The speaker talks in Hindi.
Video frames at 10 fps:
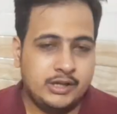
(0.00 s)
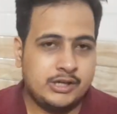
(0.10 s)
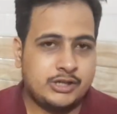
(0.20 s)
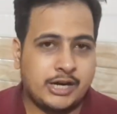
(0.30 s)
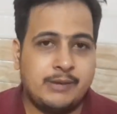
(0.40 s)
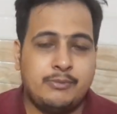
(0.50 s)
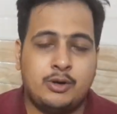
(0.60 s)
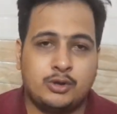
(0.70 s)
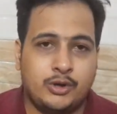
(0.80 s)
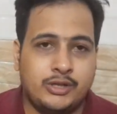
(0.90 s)
शाकिब और
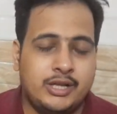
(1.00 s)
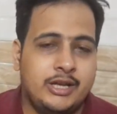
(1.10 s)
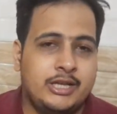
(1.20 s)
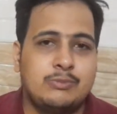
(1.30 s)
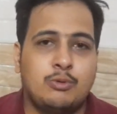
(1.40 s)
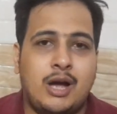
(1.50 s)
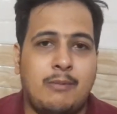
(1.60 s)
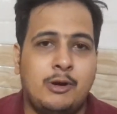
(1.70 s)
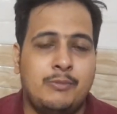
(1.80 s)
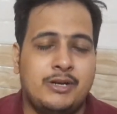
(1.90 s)
तोहिद इस मुकाबले
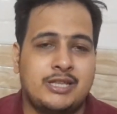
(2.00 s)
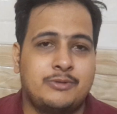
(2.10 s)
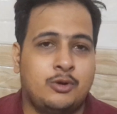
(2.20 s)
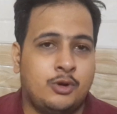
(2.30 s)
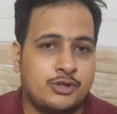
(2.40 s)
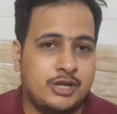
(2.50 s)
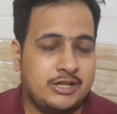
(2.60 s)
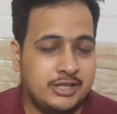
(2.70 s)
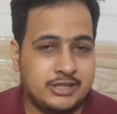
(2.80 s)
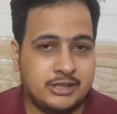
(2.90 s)
को मेरे हिसाब से ऑस्ट्रेलिया
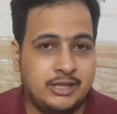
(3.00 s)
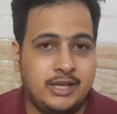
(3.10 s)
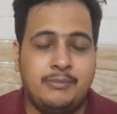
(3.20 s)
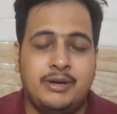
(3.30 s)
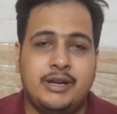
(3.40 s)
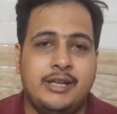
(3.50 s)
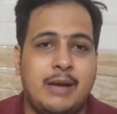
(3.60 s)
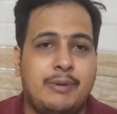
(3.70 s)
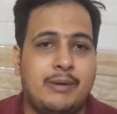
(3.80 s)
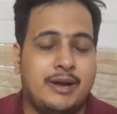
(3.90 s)
जीत सकती है बट यहाँ
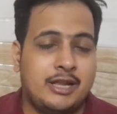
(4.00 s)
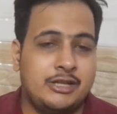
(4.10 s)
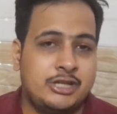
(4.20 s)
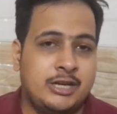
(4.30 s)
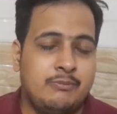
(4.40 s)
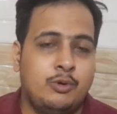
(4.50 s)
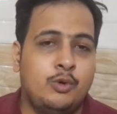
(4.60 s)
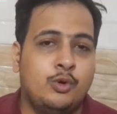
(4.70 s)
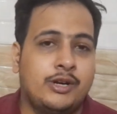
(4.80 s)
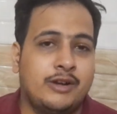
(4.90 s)
पर बांग्लादेश की टीम
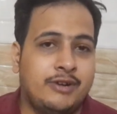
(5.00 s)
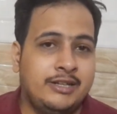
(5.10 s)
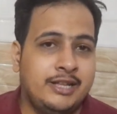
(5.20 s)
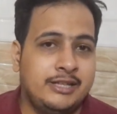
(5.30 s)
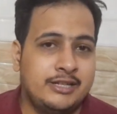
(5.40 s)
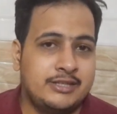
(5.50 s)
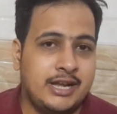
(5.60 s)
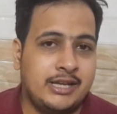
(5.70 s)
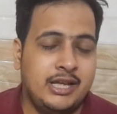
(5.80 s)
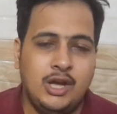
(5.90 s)
उनको टफ फाइट देती नजर
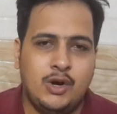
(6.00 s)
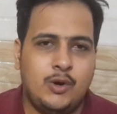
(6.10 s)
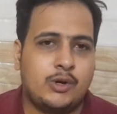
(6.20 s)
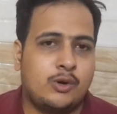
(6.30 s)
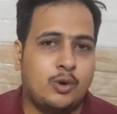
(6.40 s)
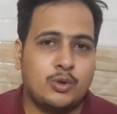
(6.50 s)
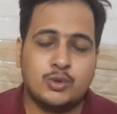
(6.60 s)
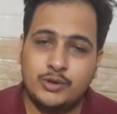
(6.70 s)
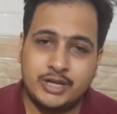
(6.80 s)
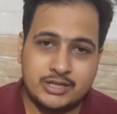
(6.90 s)
आएगी और क्लोज
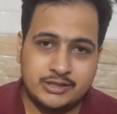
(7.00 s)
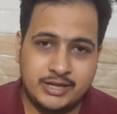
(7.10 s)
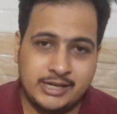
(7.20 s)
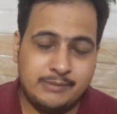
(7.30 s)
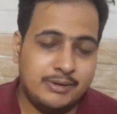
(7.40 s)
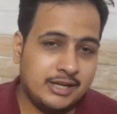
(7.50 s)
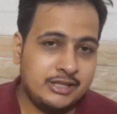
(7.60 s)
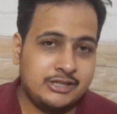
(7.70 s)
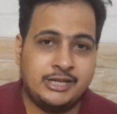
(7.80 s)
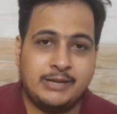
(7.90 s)
कॉन्टेस्ट नजर आएगा बांग्लादेश
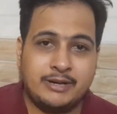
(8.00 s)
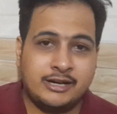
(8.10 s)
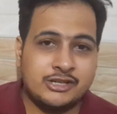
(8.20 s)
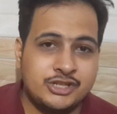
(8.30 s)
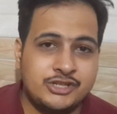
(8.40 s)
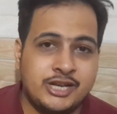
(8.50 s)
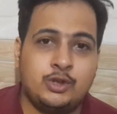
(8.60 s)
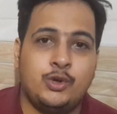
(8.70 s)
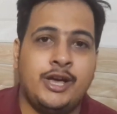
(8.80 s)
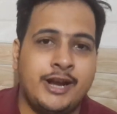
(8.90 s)
की टीम अगर जीत जाए ना तो
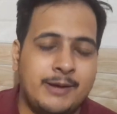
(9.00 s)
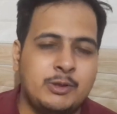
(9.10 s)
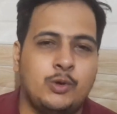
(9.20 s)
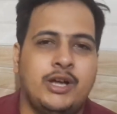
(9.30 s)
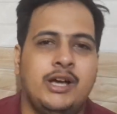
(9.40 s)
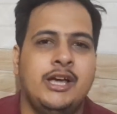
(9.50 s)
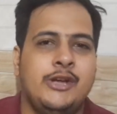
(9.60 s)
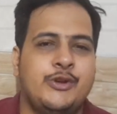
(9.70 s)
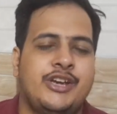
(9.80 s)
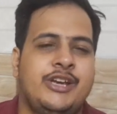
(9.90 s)
हैरान मत होना
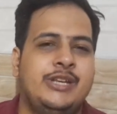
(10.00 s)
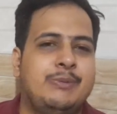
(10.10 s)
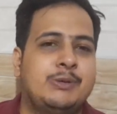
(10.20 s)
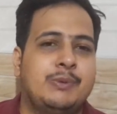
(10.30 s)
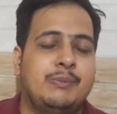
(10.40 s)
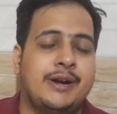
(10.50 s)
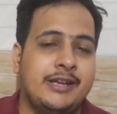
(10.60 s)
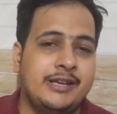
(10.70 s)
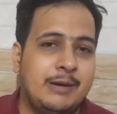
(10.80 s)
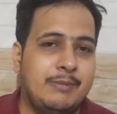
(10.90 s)
क्योंकि इनके बीच में बड़ा
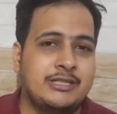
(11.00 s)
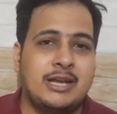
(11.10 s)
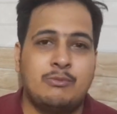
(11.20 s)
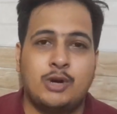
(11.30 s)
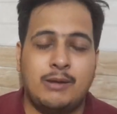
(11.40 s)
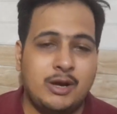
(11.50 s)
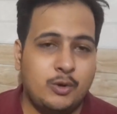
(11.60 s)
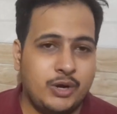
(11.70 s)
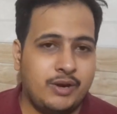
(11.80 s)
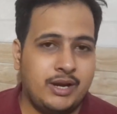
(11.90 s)
ही घमासान मुकाबला
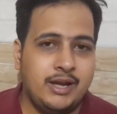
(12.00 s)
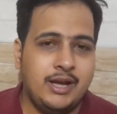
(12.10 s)
होने वाला है